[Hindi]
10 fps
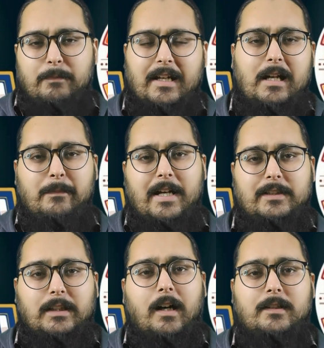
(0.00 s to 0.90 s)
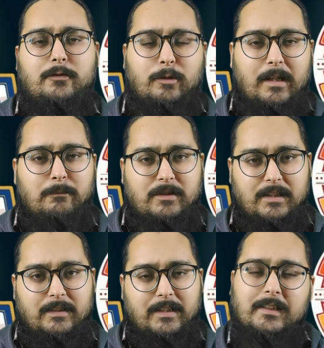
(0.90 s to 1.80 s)
पहला मैच था आज थोड़ा हम
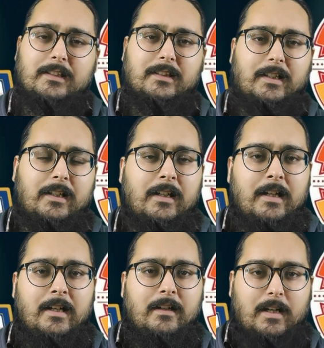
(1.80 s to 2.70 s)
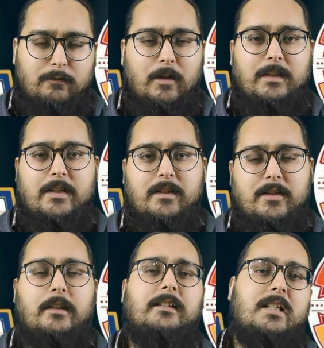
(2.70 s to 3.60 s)
चलने दे देते हैं एडवांटेज कि
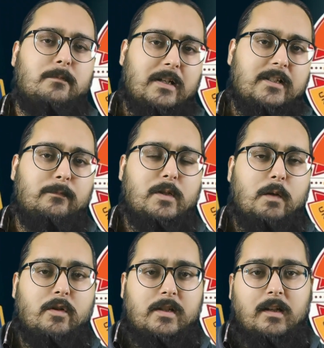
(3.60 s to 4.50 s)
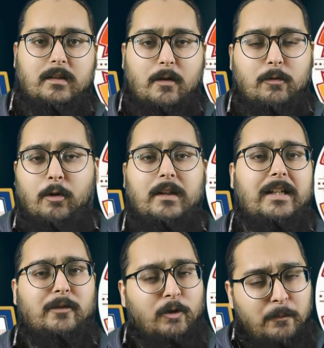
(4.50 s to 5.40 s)
शायद नेक्स्ट मैचेस में जब अच्छा क्राउड हो
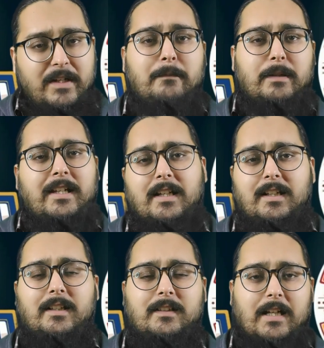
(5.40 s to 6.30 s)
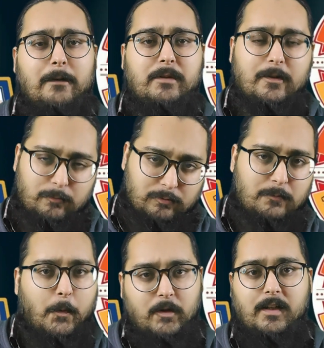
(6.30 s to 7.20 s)
लेकिन होम टीम भाई खेल रही थी आपकी कुछ तो
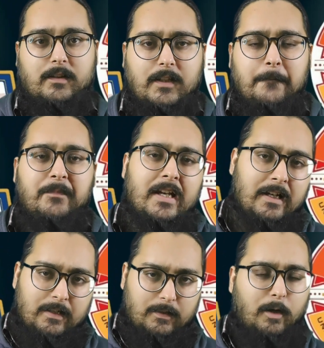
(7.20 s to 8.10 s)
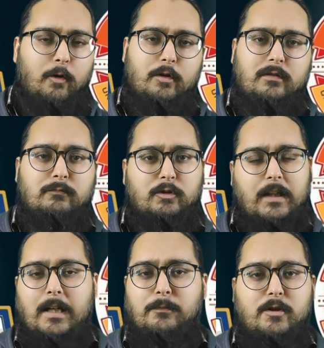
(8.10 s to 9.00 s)
सपोर्ट करते लाहौर और
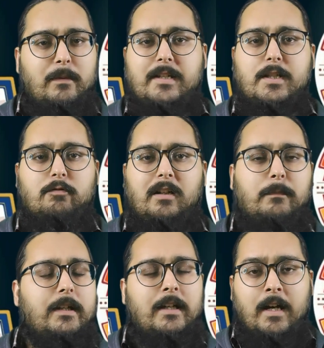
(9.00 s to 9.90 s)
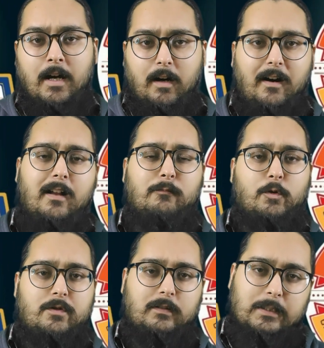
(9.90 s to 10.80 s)
मुल्तान में जो मैचेस हुए हैं भाई
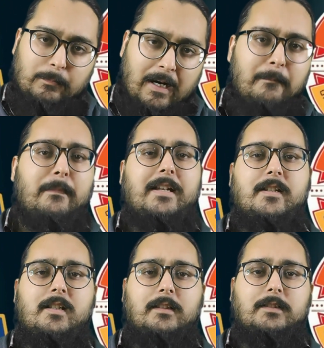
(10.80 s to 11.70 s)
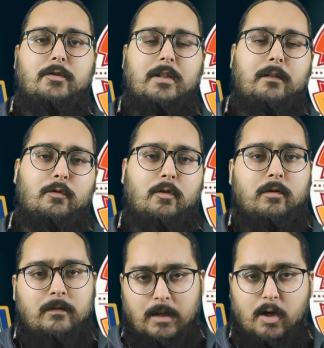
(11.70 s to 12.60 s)
ऑलमोस्ट तमाम मैचेस के अंदर जो है वो
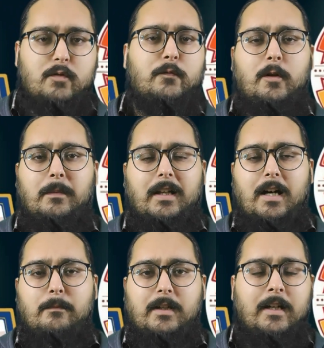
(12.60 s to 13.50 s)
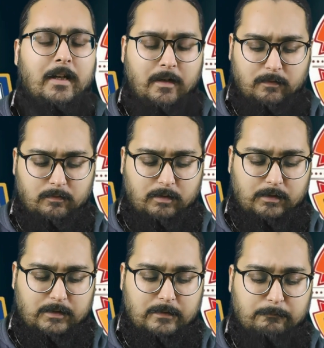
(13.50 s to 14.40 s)
हाउसफुल मिला हमें और
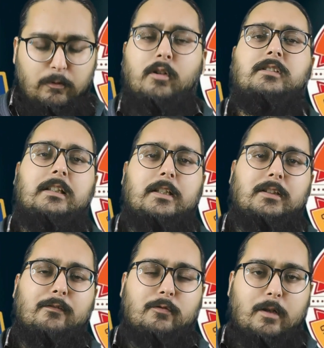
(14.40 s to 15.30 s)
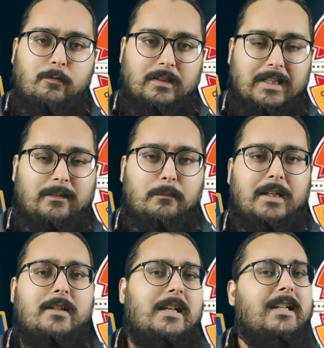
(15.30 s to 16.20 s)
बहुत ज़्यादा जो है वो क्राउड देखने में
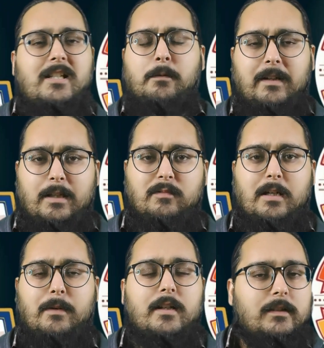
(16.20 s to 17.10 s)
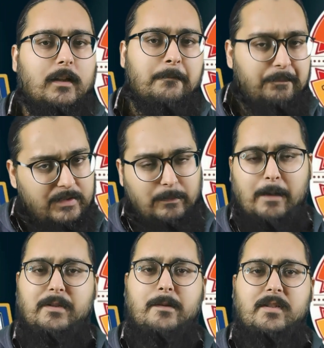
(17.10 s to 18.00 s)
मिला चाहे किसी भी टीम का मैच था
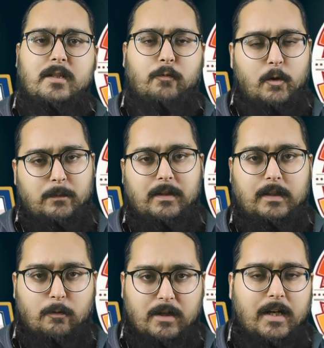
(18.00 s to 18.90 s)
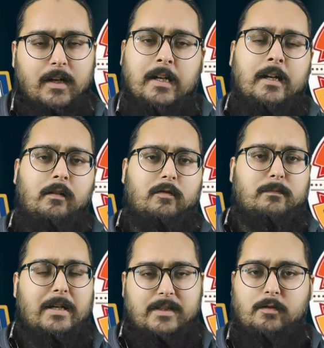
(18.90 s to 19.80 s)
तमाम टीम्स की स्पोर्ट में क्राउड आया
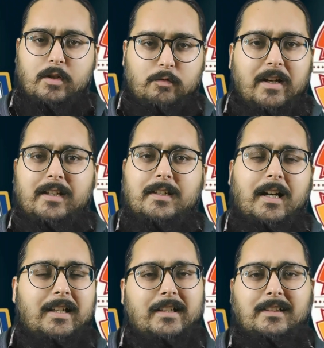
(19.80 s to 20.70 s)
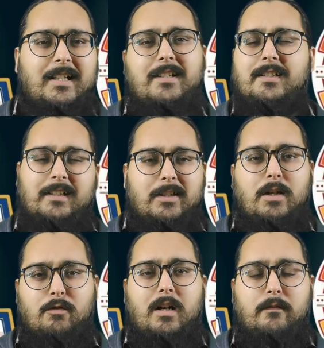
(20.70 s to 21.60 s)
और मैचेस को इन्जॉय किया लेकिन कराची ने जो
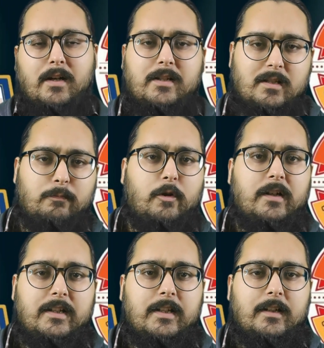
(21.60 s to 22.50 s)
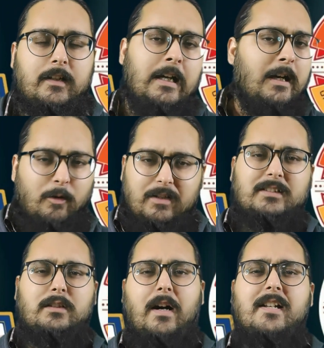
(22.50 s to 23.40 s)
है वो काफ़ी आज डिसअपॉइंट किया है और ये
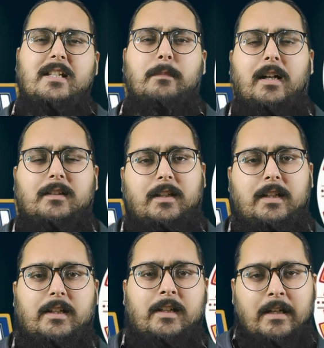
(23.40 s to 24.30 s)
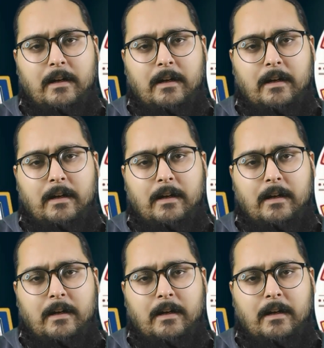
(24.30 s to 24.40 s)
सिर्फ आज की बात नहीं है